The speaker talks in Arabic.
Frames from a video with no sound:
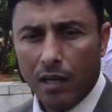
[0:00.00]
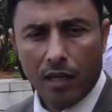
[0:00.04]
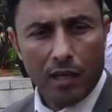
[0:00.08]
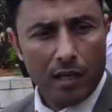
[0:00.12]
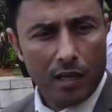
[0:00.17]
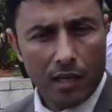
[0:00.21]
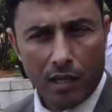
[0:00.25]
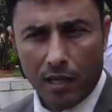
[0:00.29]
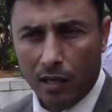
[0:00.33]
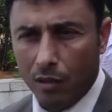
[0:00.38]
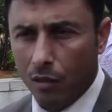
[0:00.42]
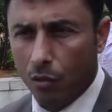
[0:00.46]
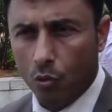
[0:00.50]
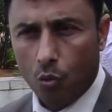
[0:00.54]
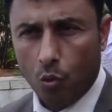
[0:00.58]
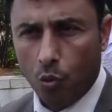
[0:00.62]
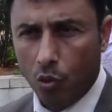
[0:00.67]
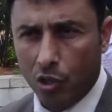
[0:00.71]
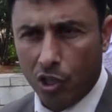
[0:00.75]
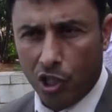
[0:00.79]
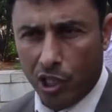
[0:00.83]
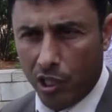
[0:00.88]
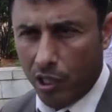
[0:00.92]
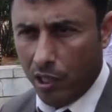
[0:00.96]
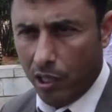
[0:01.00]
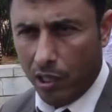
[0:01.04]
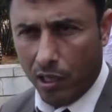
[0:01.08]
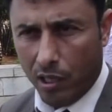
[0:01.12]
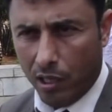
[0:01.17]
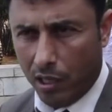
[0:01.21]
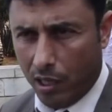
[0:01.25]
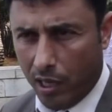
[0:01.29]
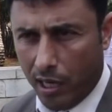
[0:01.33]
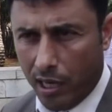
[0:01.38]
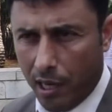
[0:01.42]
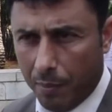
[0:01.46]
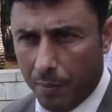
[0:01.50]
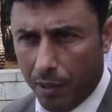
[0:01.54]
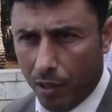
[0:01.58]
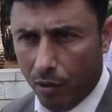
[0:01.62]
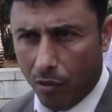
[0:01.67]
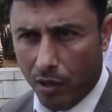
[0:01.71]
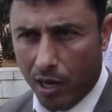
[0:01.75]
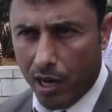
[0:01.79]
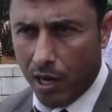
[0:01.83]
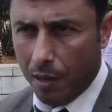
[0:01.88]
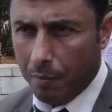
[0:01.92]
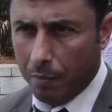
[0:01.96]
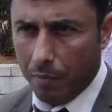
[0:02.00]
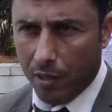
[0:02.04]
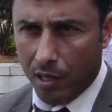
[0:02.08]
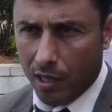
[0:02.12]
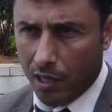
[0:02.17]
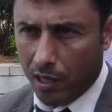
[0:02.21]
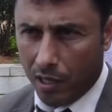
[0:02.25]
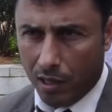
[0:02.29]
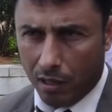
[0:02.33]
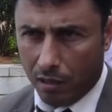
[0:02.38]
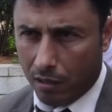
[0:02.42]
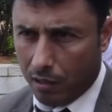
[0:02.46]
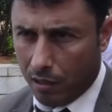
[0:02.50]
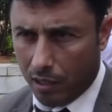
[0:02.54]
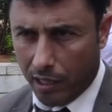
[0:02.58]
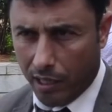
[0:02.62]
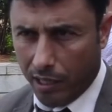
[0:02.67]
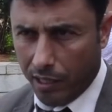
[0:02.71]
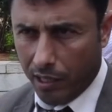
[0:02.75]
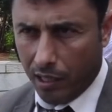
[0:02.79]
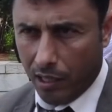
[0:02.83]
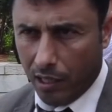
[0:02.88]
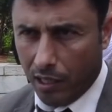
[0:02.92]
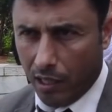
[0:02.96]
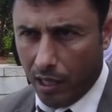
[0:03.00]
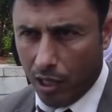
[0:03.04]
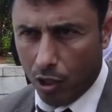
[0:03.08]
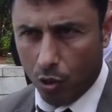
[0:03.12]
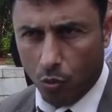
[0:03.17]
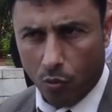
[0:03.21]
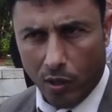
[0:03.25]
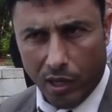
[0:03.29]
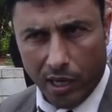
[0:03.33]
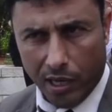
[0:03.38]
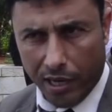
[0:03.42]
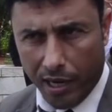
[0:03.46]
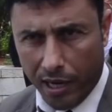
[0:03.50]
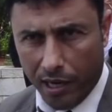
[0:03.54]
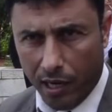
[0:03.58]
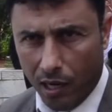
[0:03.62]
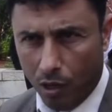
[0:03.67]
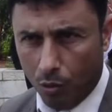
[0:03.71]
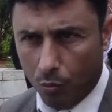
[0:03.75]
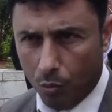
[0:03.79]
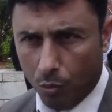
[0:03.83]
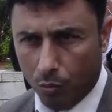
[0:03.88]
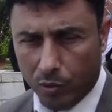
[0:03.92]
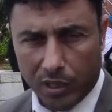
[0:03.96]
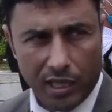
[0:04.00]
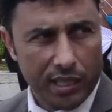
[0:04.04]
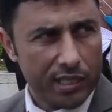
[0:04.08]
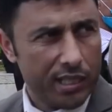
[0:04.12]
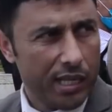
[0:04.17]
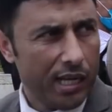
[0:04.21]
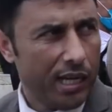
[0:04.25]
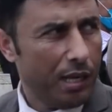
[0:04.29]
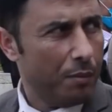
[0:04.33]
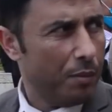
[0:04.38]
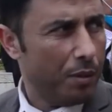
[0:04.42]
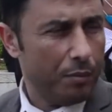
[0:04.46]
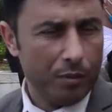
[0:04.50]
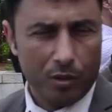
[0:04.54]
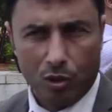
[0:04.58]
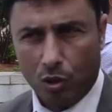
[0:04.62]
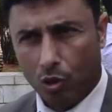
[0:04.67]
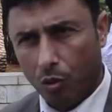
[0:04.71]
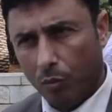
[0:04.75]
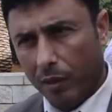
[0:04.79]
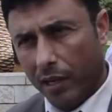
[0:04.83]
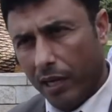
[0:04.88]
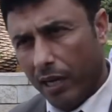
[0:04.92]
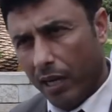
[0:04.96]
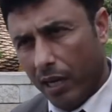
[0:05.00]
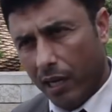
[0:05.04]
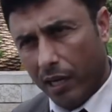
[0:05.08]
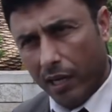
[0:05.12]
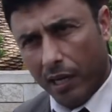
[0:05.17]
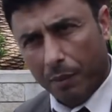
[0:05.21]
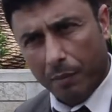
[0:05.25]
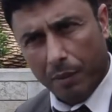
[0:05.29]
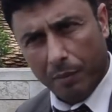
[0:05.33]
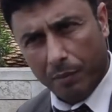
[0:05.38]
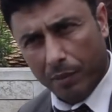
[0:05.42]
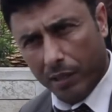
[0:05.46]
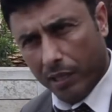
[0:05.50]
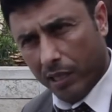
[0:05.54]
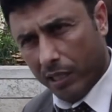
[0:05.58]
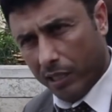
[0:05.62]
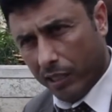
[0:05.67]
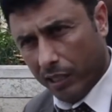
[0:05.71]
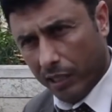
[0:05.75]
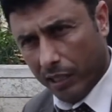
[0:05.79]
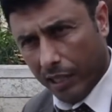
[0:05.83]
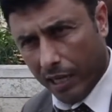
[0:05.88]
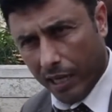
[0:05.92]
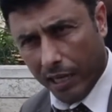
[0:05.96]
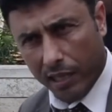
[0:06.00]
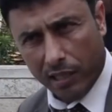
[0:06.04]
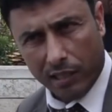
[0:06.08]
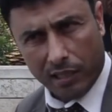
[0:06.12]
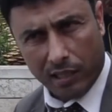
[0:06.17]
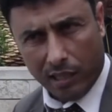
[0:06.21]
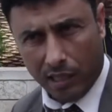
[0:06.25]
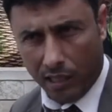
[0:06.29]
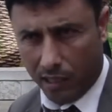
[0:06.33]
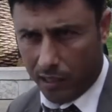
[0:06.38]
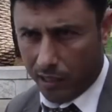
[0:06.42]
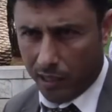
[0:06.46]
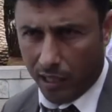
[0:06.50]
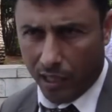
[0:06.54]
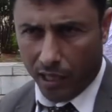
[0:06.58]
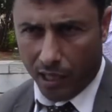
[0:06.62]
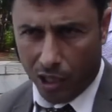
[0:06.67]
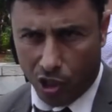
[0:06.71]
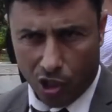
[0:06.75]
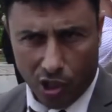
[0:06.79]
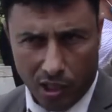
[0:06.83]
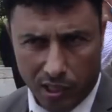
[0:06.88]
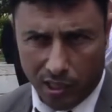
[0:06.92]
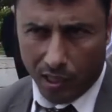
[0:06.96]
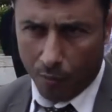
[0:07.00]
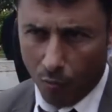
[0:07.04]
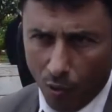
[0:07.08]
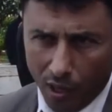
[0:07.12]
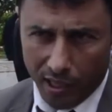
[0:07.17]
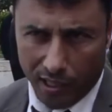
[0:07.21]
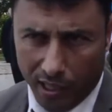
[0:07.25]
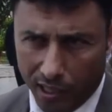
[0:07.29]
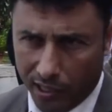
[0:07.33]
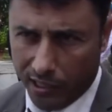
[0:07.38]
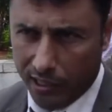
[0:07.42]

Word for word: آه، كل شيء على ما يرام آه، يعني اجواء رائعه وممتازه لما بين الزملاء لما بين السيد الرئيس كيسير الجلسه